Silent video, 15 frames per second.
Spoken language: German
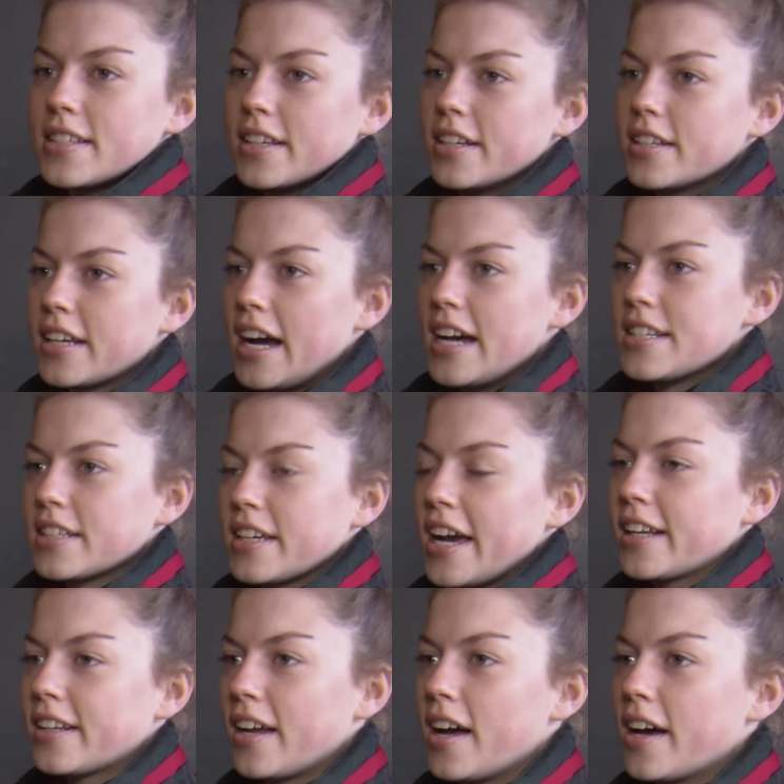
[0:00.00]
sind 30
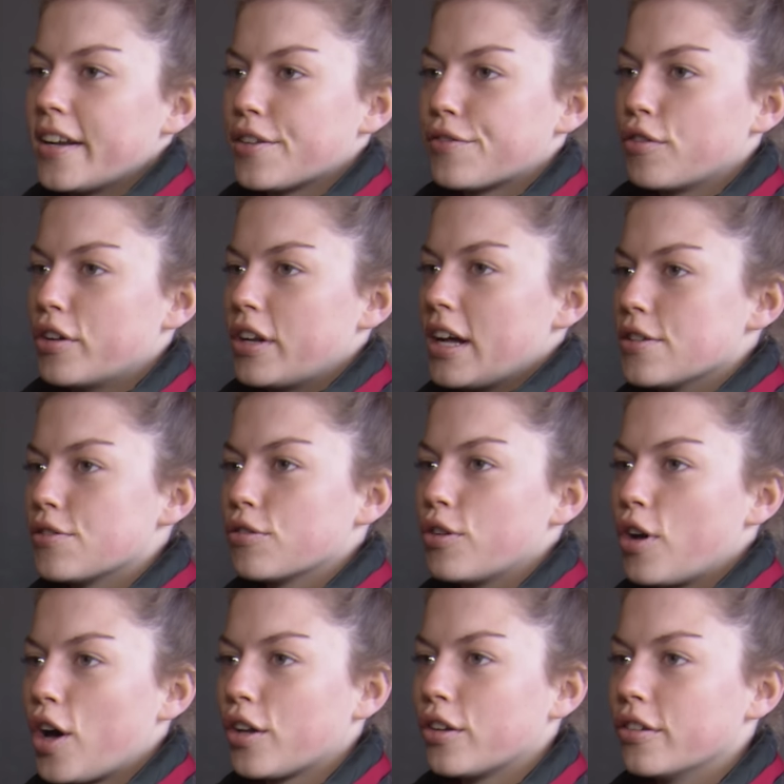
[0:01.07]
Hektar, das wird also
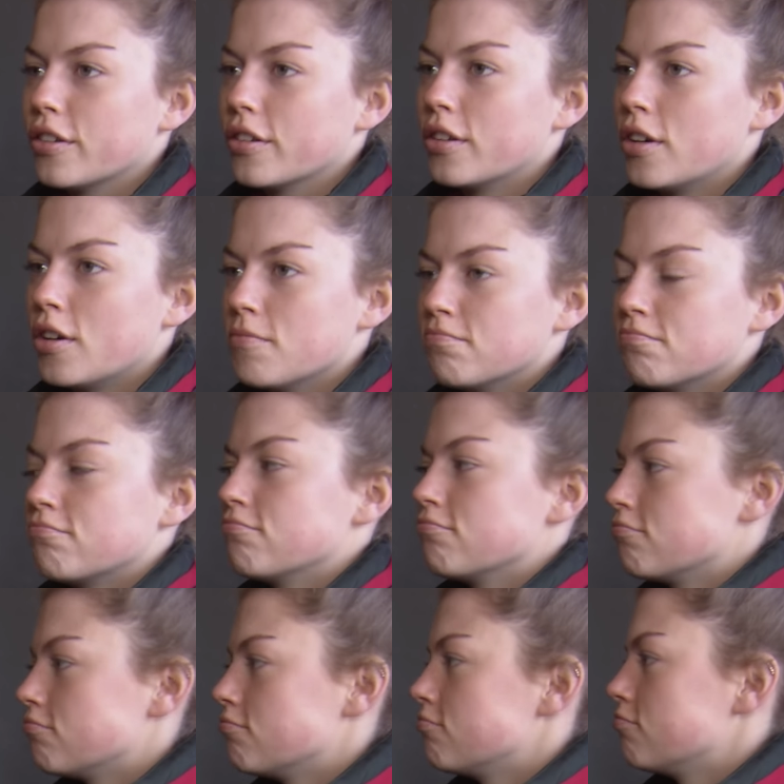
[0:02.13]
noch ein
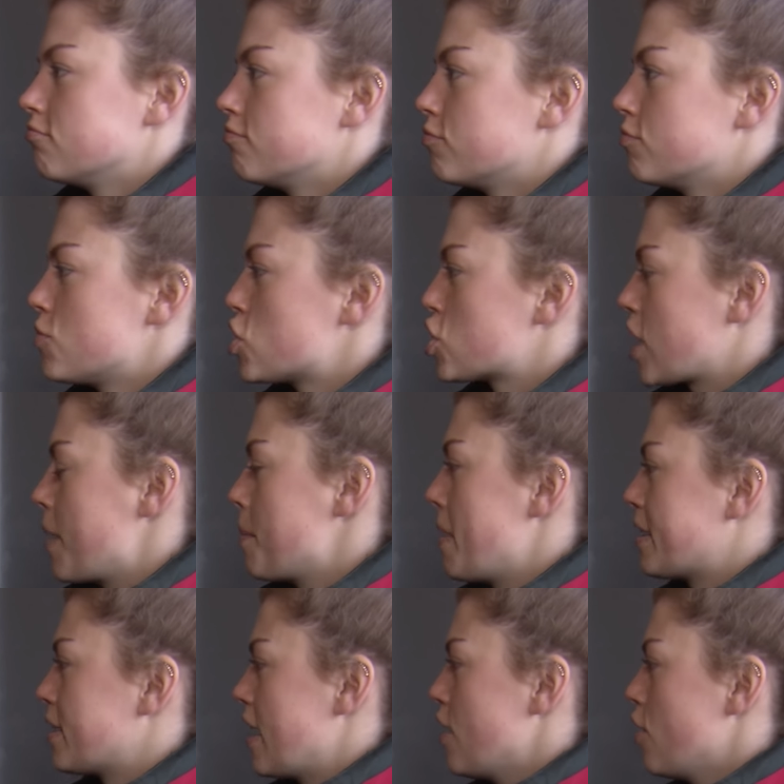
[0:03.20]

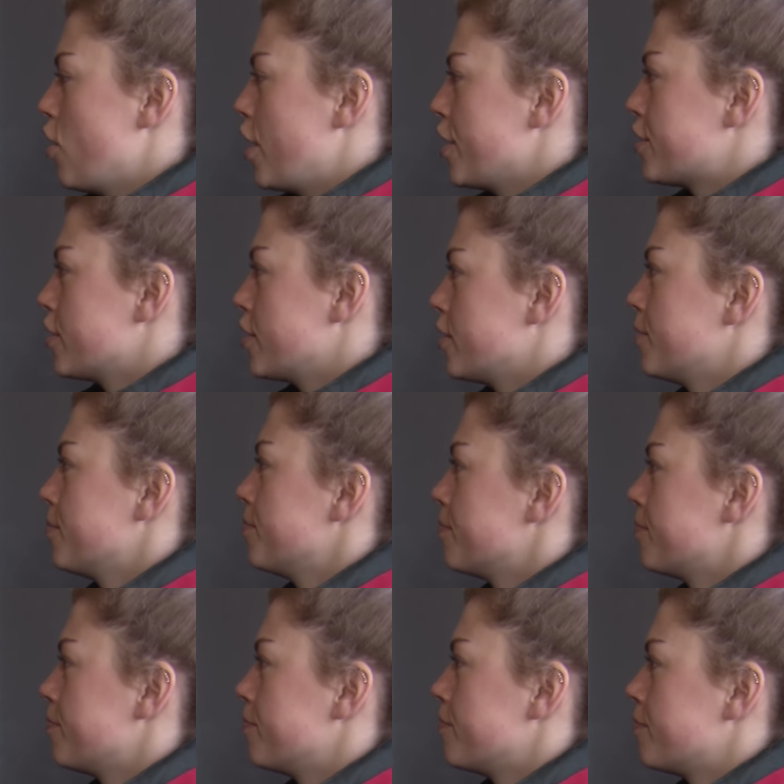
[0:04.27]
strammer Tag heute.
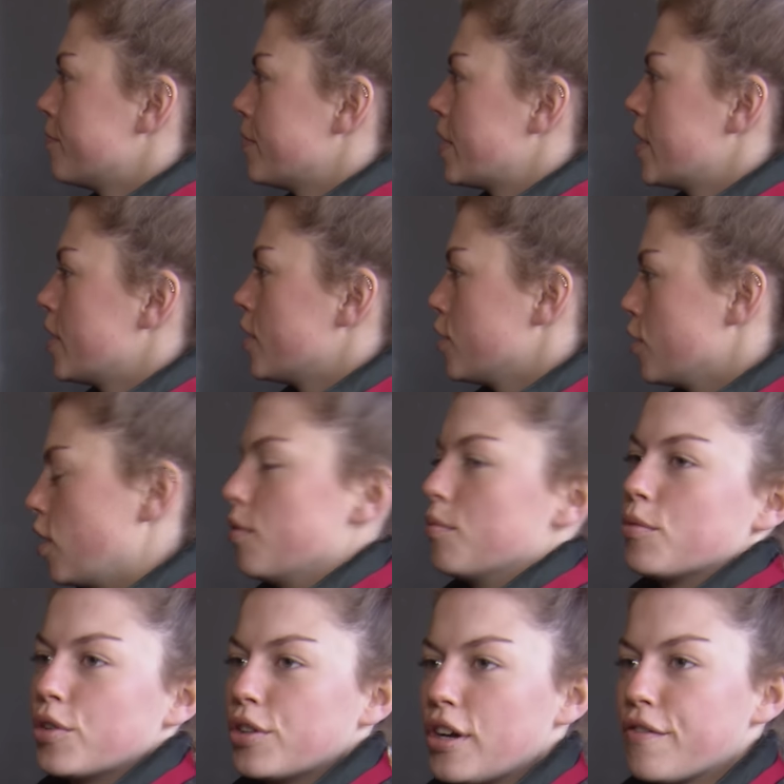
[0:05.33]
Ja,
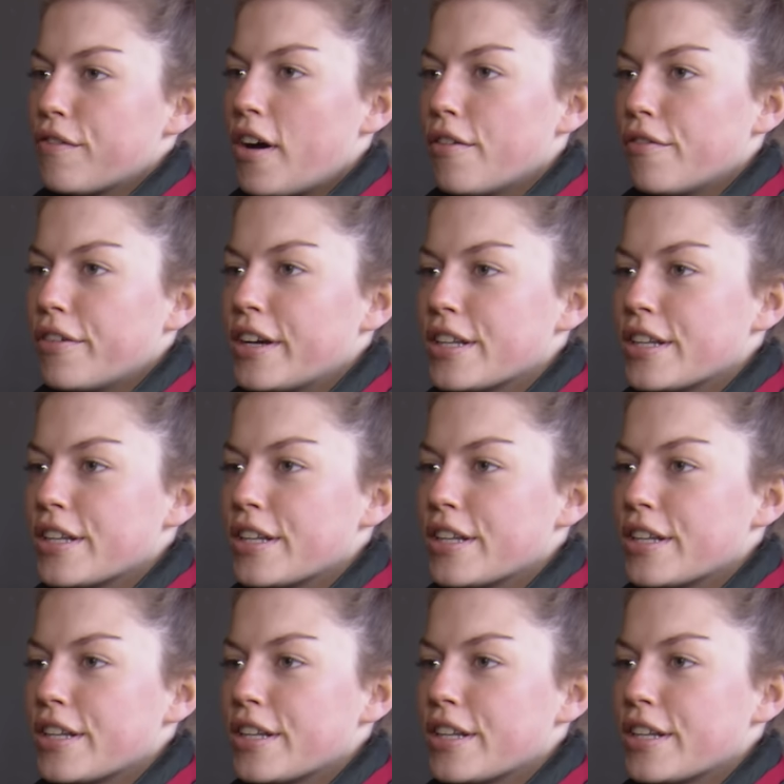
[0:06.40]
und da fahren wir